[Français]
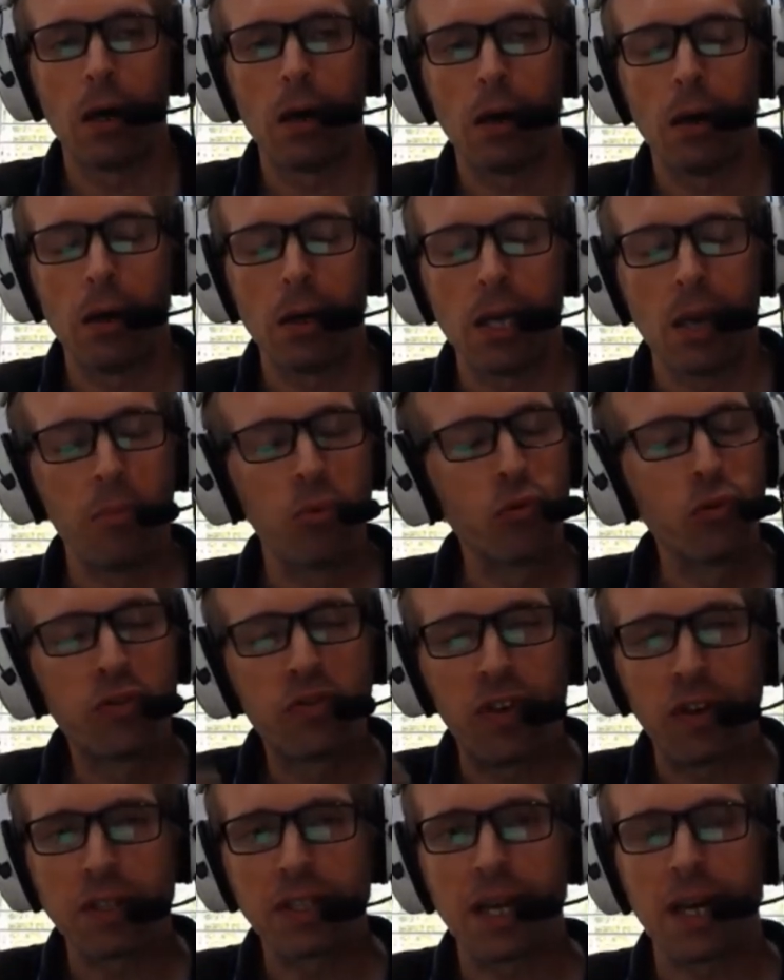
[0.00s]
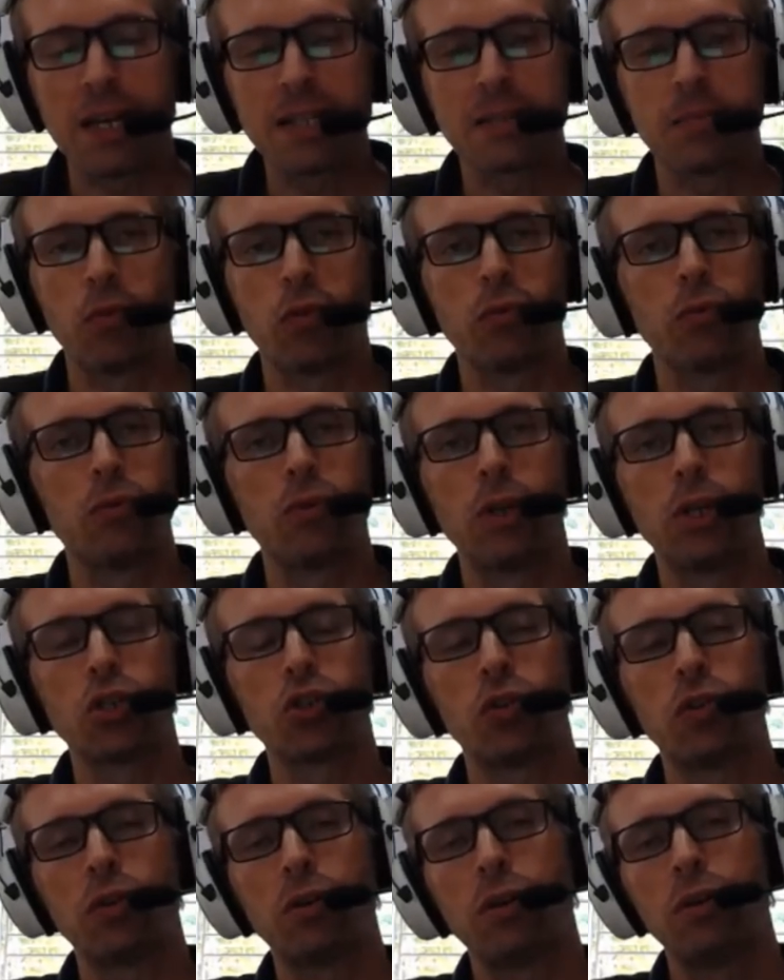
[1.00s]
Euh, il y a beaucoup de fantasmes,
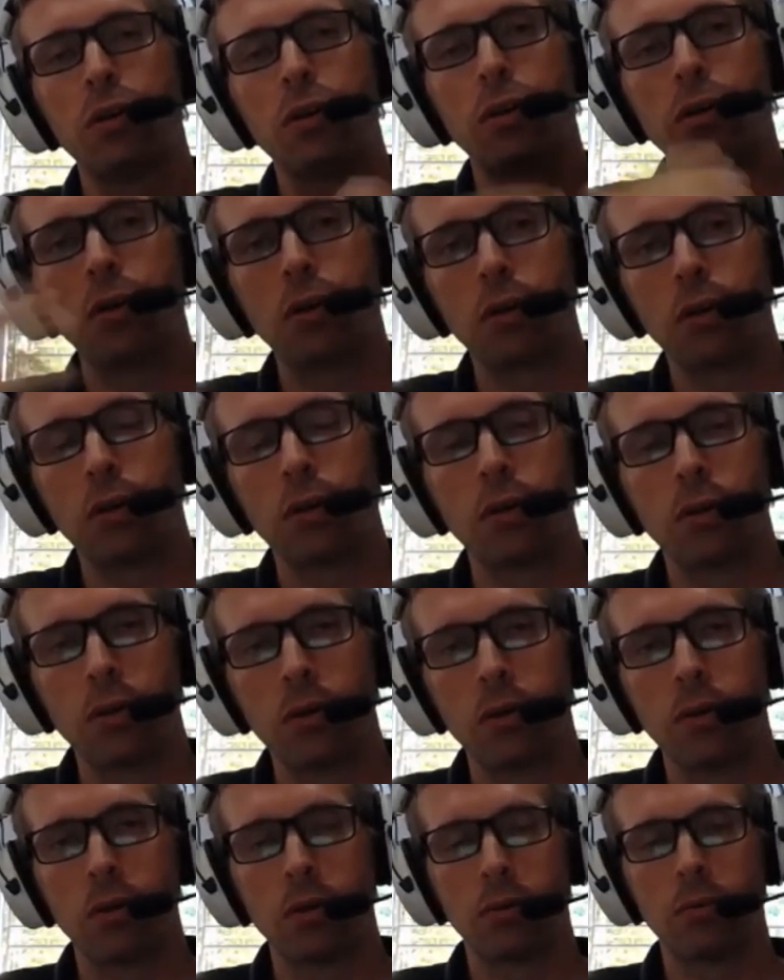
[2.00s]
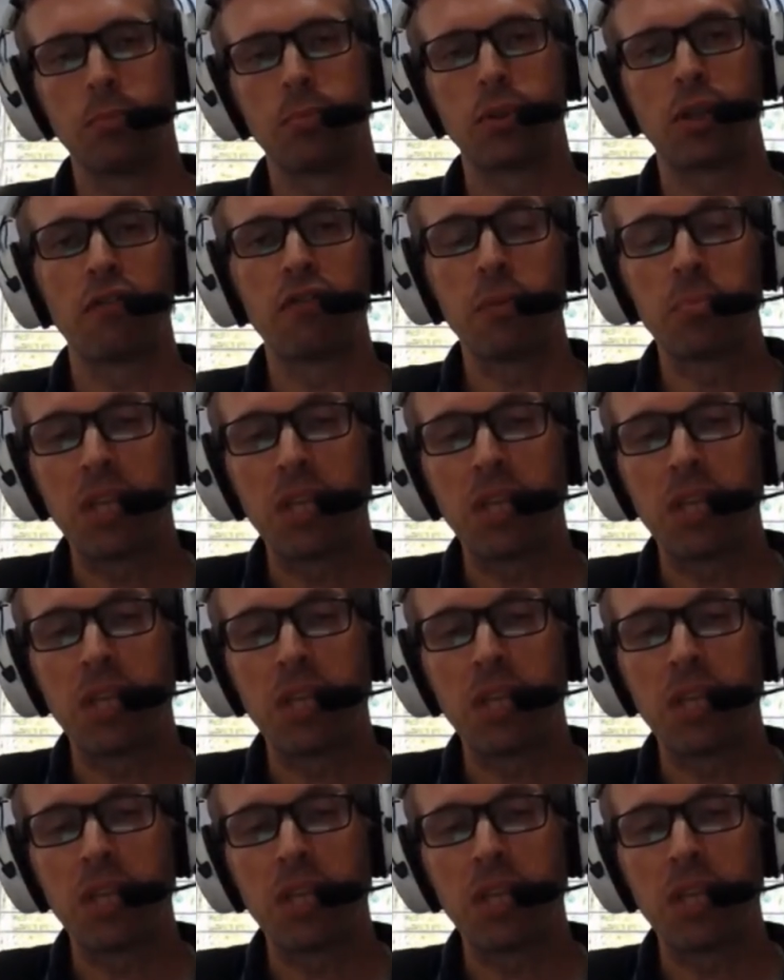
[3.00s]
les gens, euh,